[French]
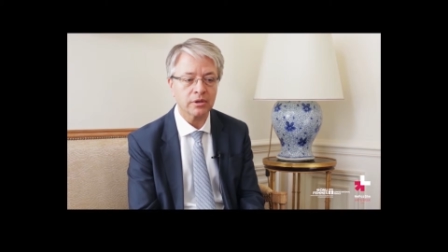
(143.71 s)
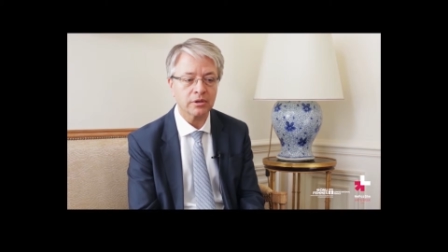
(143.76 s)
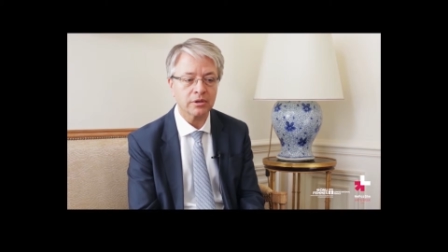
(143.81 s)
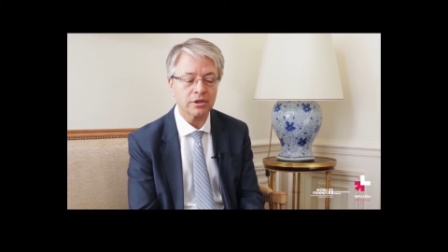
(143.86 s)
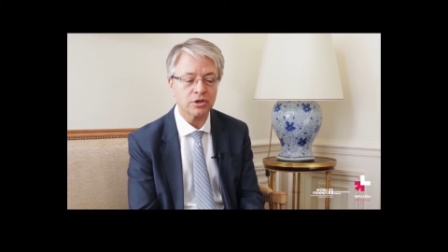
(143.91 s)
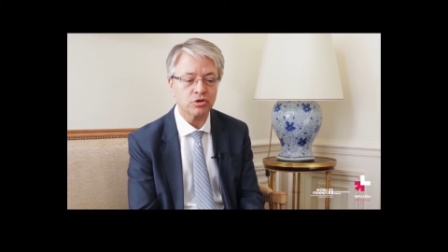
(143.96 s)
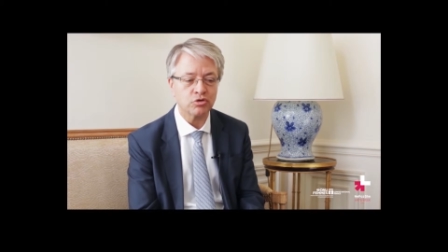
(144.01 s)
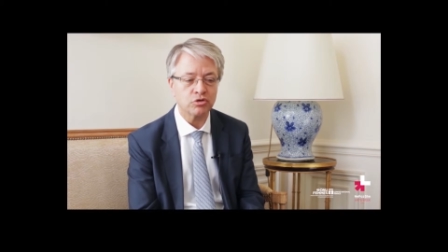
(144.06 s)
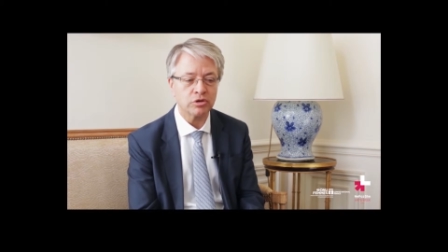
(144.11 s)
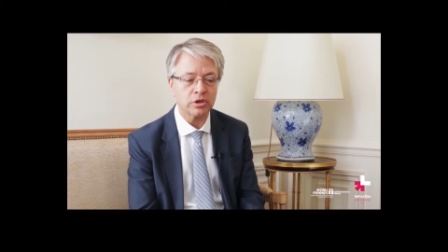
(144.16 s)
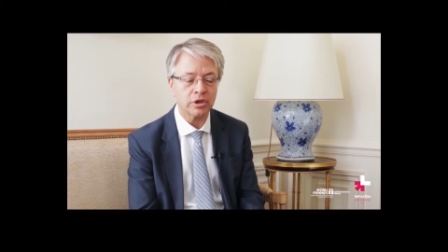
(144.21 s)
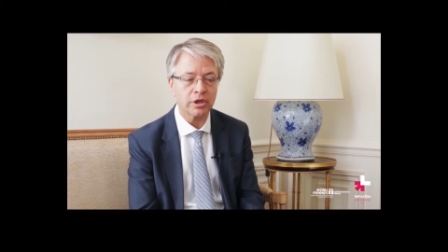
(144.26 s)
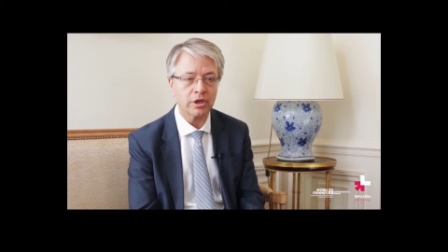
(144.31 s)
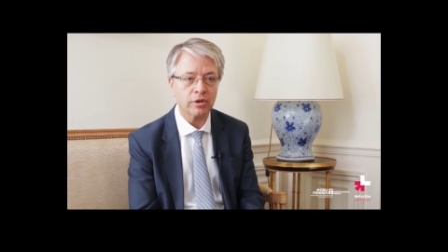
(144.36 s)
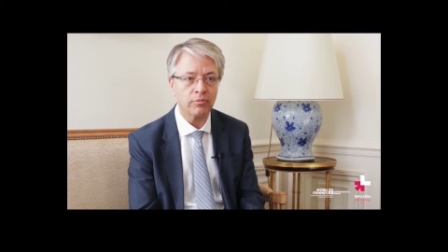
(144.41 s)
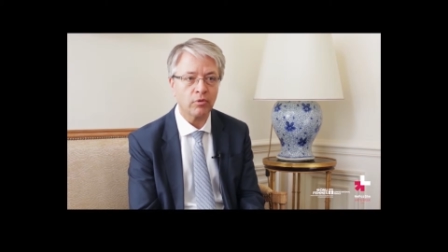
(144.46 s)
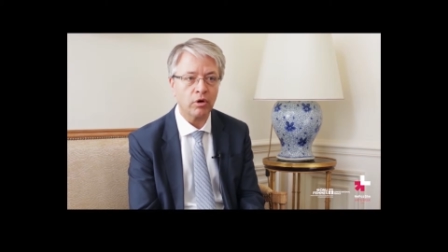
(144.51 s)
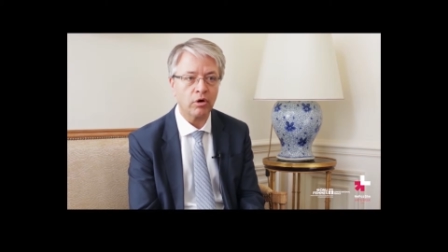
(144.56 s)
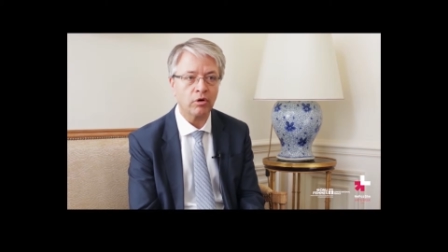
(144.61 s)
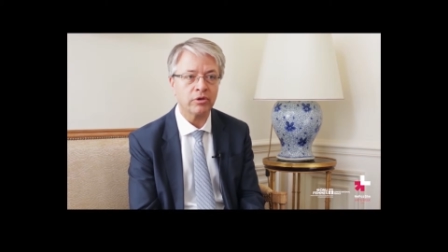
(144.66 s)
qui est jugé
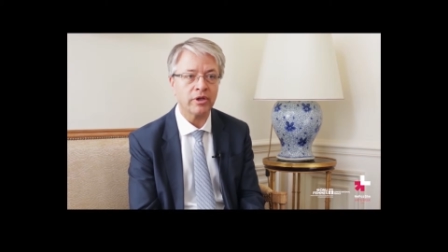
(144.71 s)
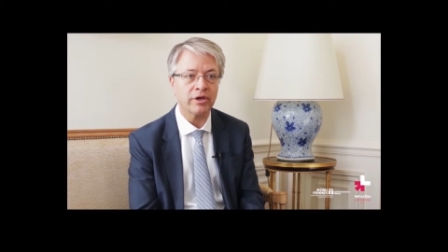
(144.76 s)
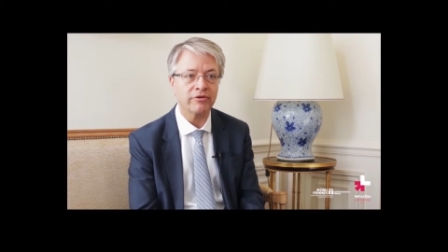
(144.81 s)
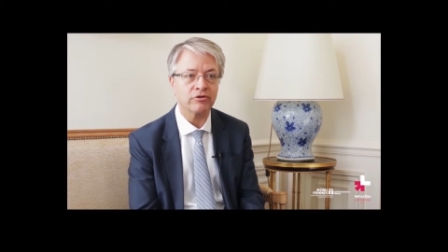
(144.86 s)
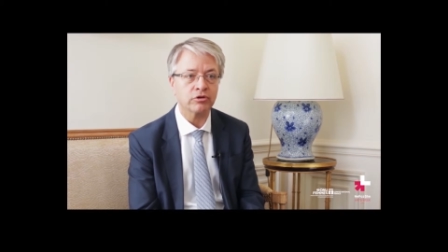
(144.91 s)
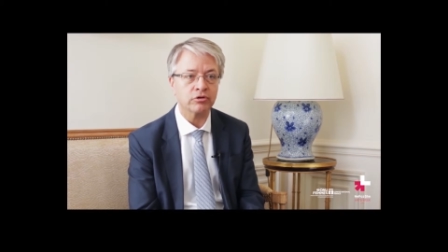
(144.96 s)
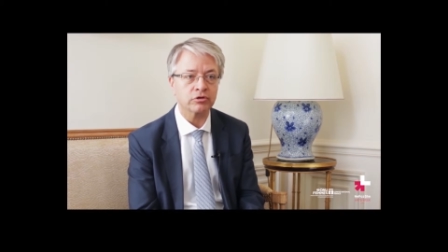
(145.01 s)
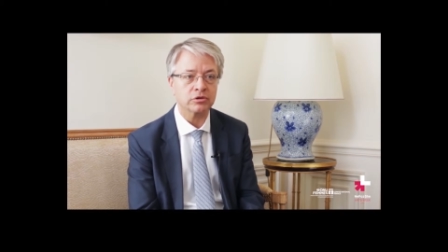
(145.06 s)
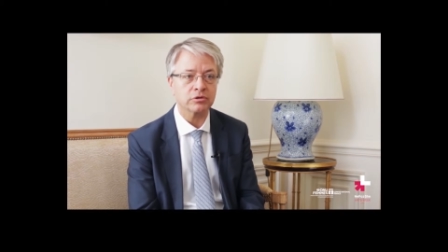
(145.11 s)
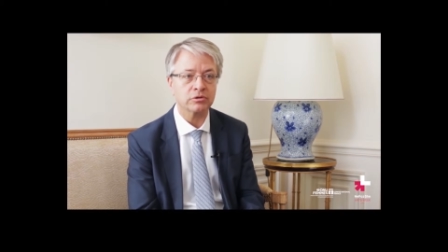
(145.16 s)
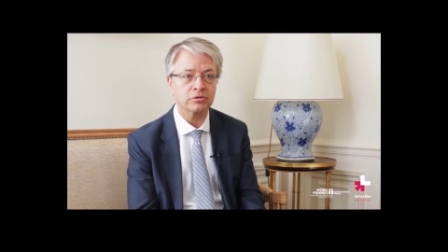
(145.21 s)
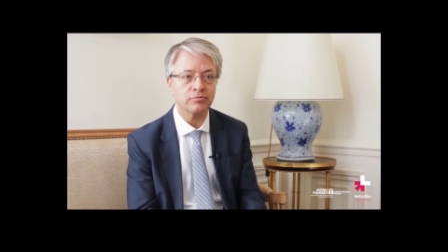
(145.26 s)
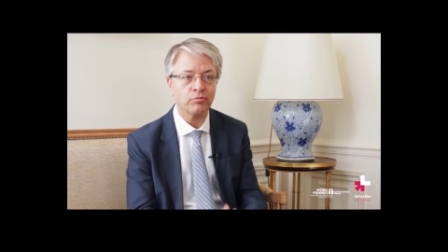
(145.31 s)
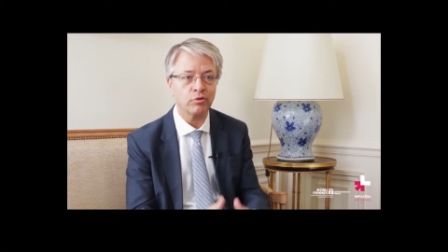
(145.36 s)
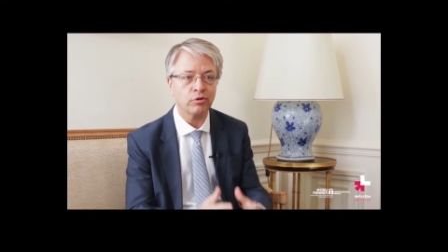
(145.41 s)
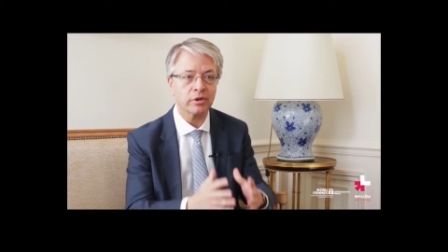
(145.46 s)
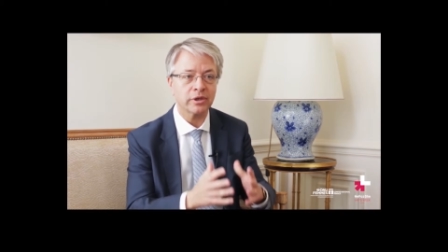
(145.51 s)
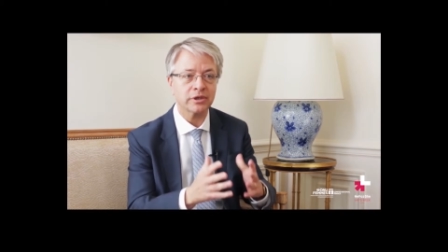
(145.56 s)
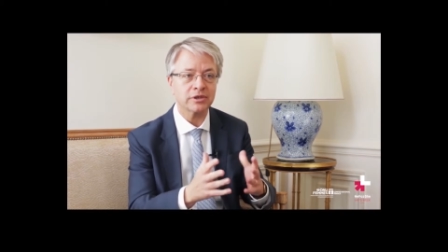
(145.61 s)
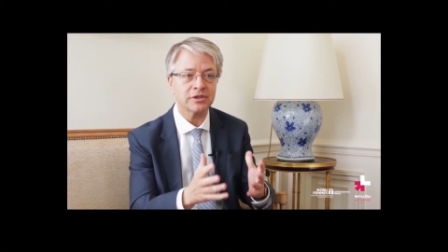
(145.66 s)
comme en avance,
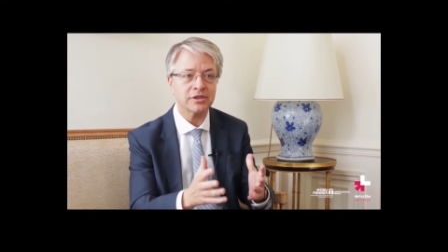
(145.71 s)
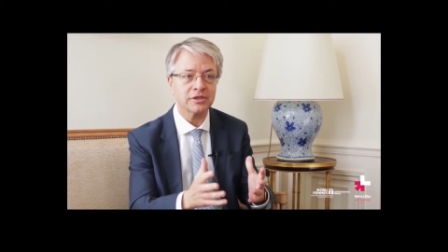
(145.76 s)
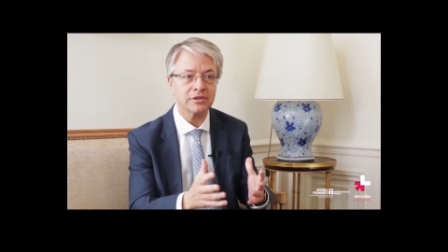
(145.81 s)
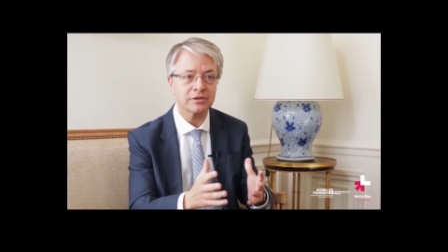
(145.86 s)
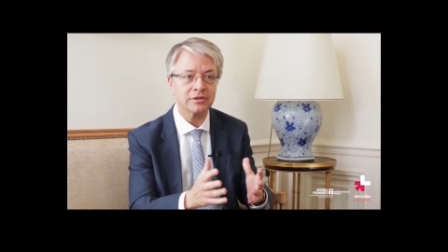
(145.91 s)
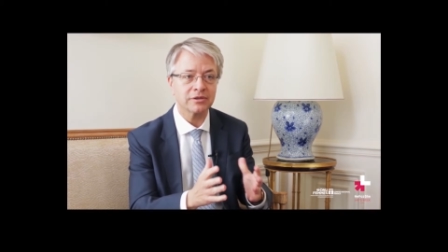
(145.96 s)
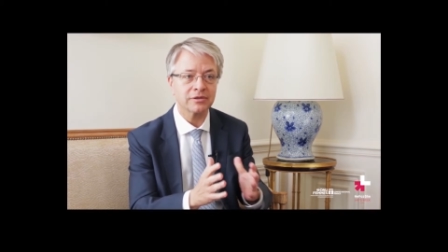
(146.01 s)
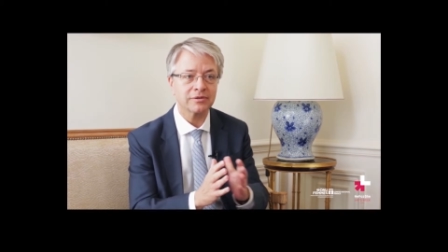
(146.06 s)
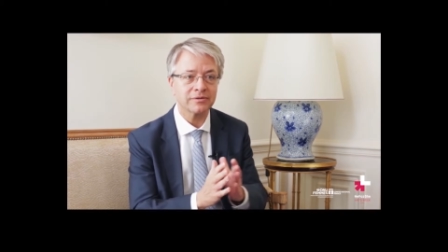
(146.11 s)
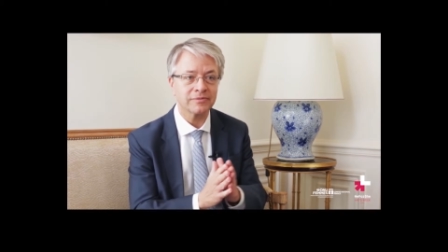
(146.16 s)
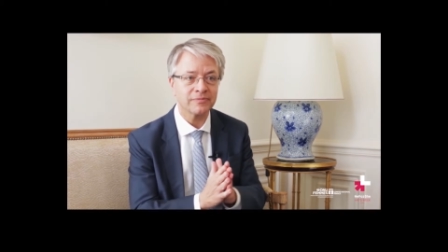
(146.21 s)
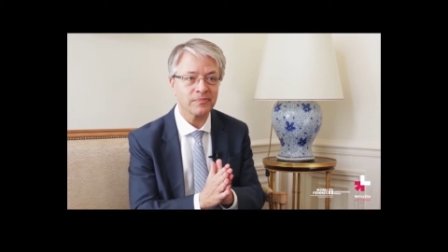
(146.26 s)
progressiste.